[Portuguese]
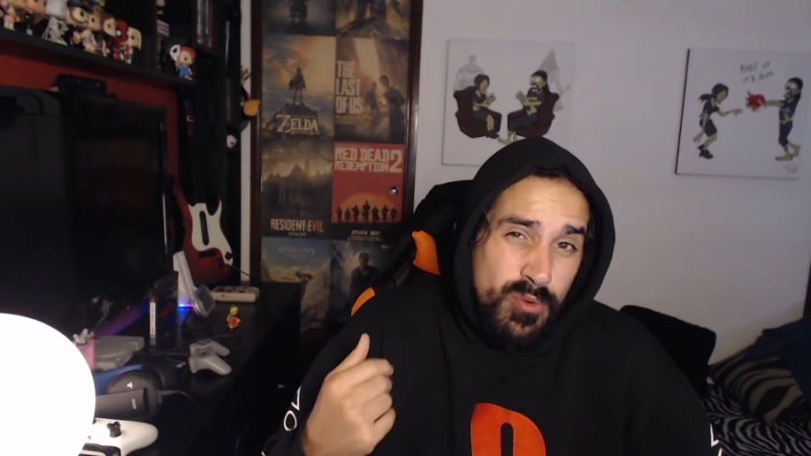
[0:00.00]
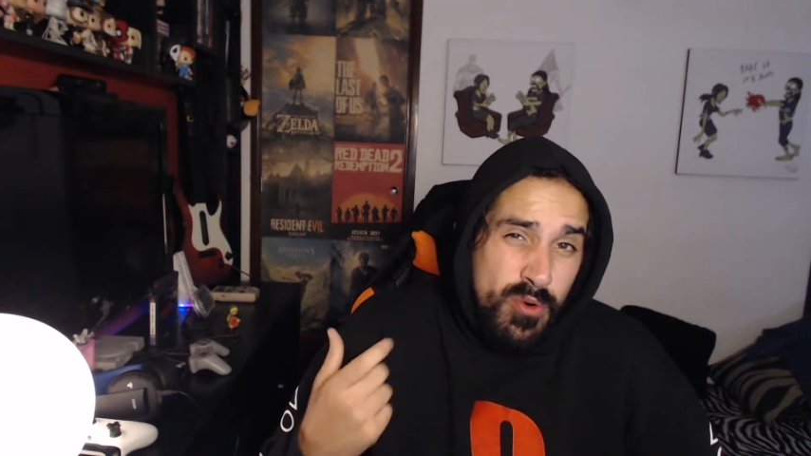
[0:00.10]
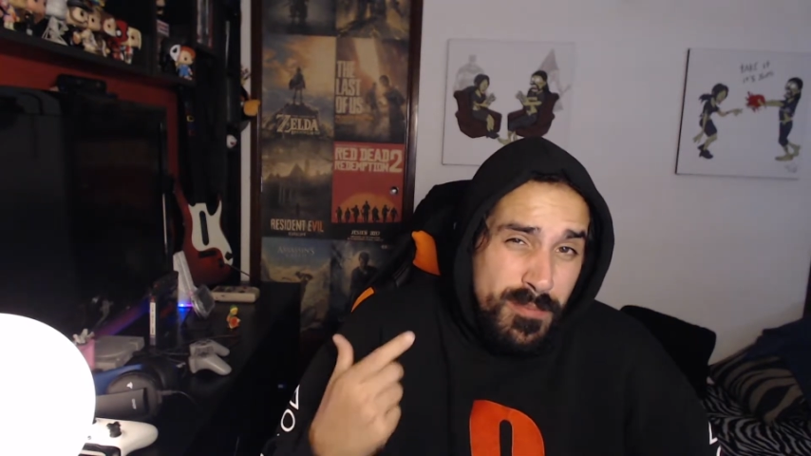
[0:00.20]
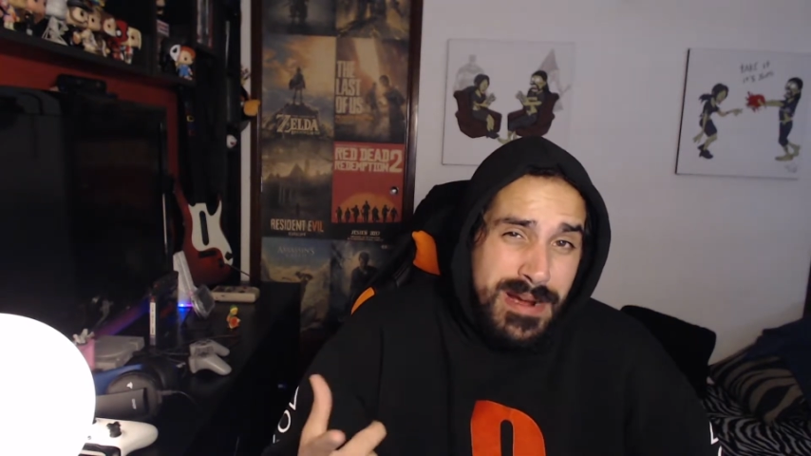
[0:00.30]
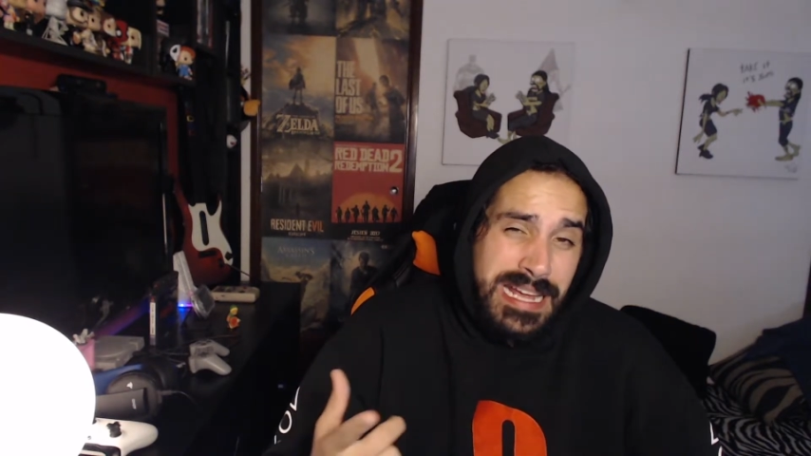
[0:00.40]

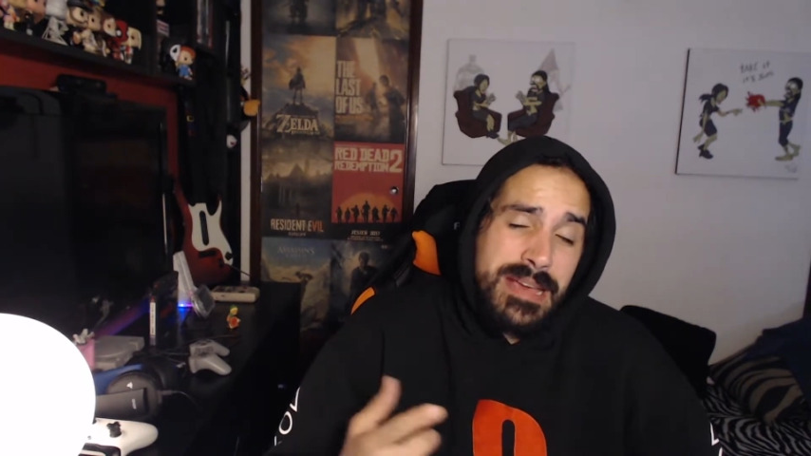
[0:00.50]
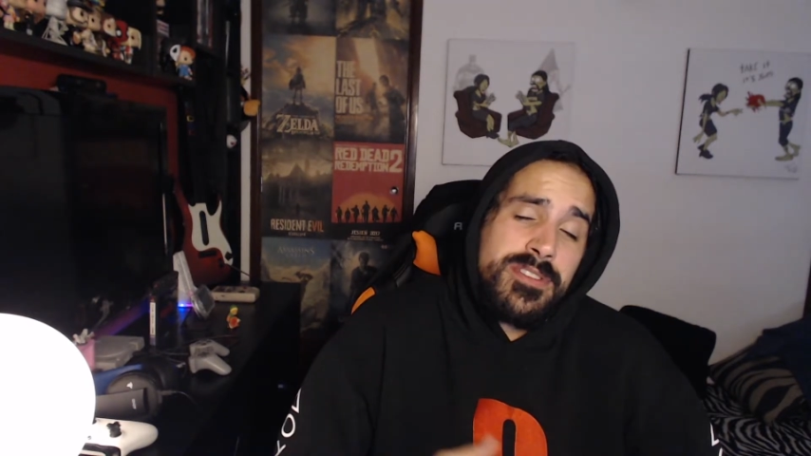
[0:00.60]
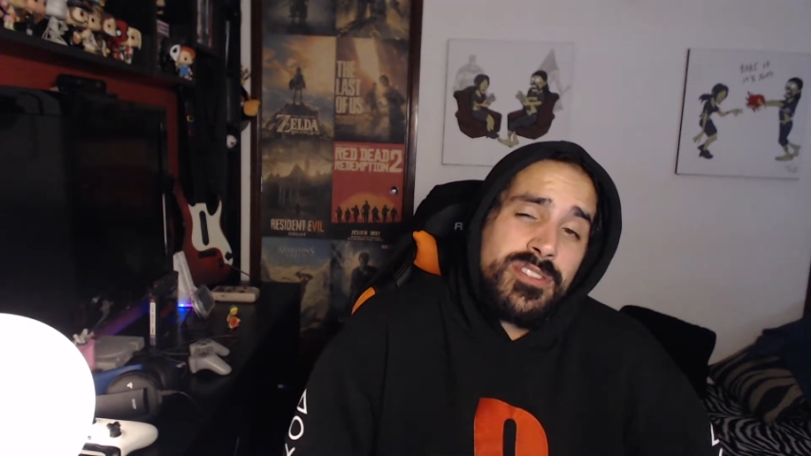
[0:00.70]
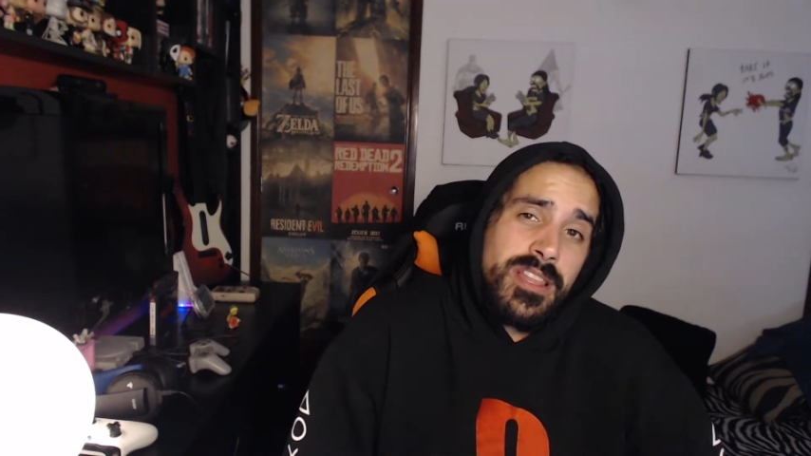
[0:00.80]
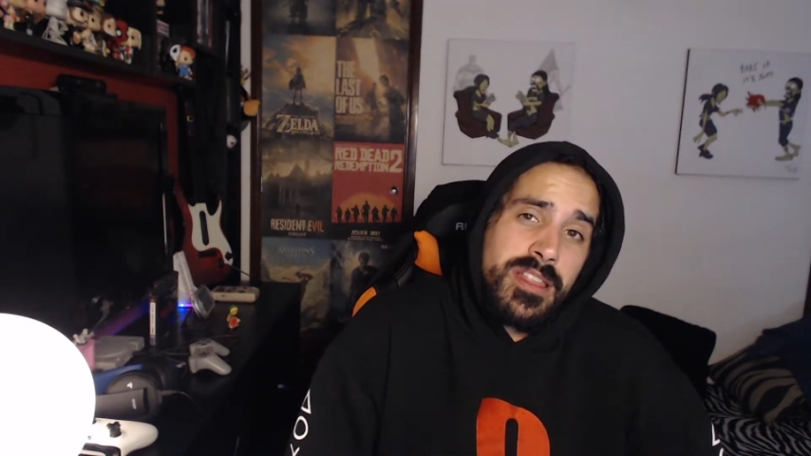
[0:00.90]
uma
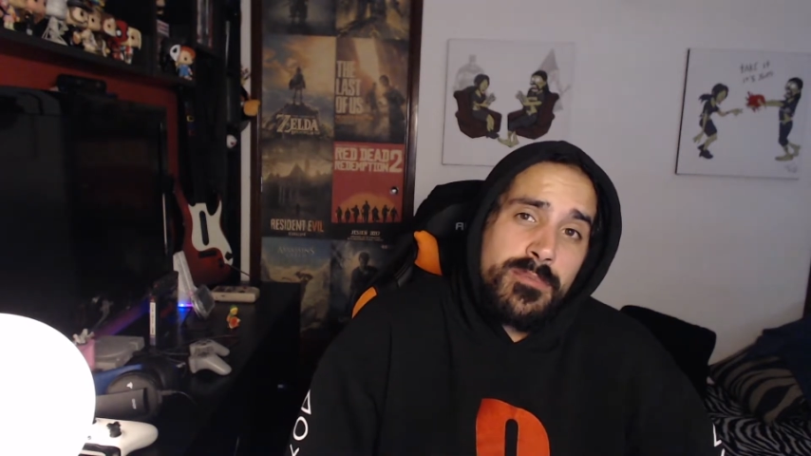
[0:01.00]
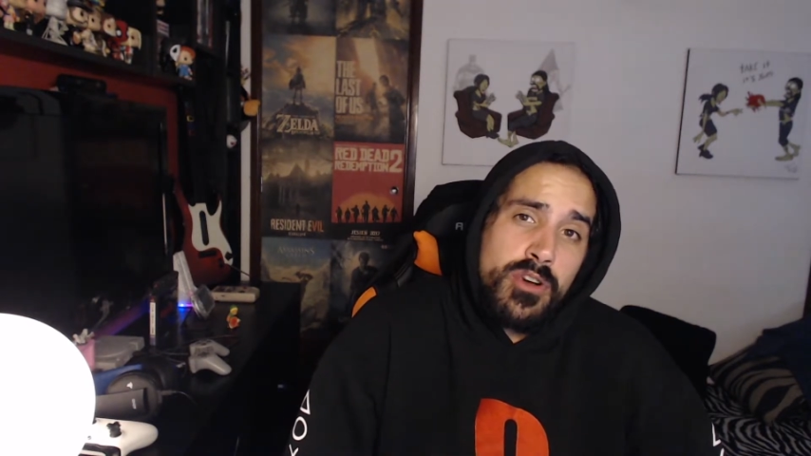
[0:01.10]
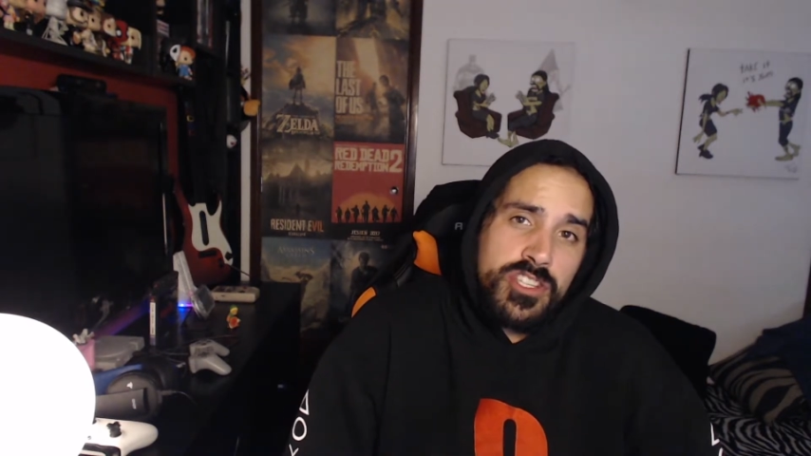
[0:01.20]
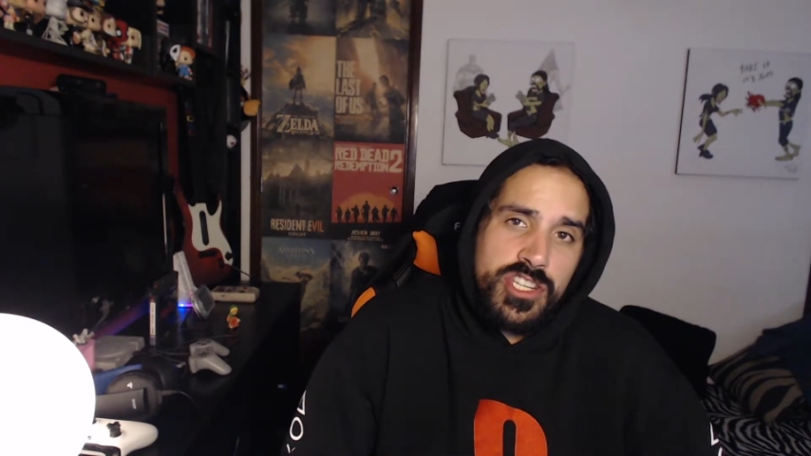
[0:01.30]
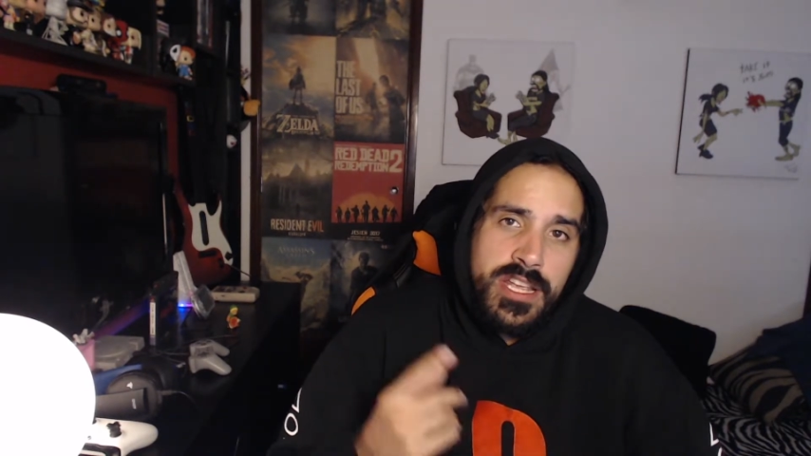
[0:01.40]
camisola da
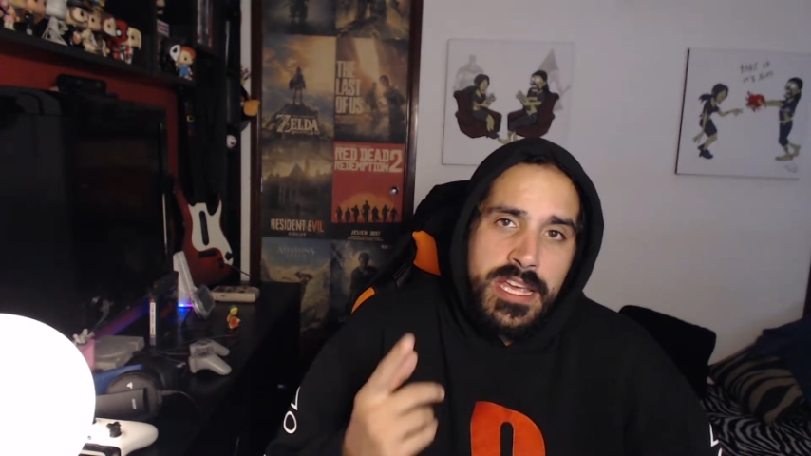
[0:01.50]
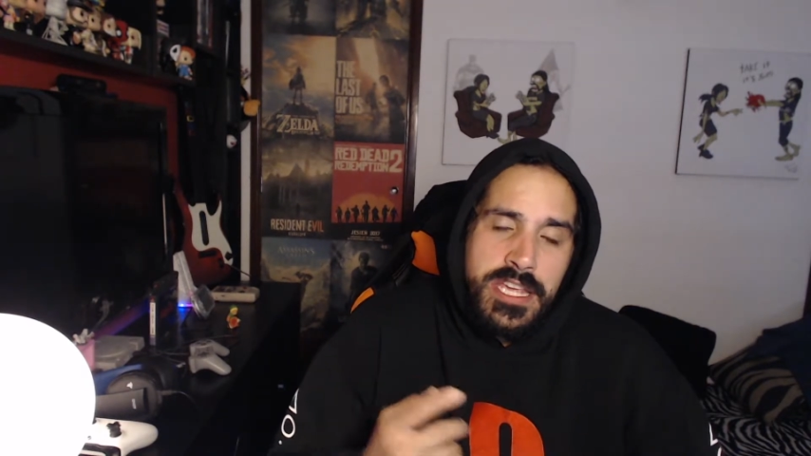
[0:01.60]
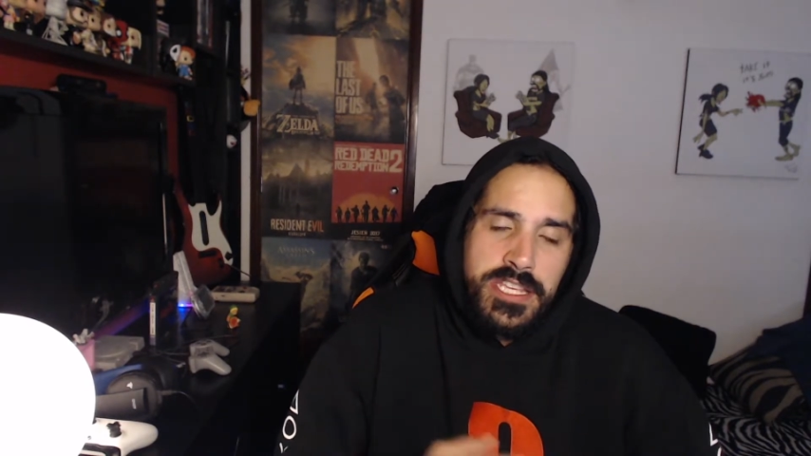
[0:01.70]
Mosher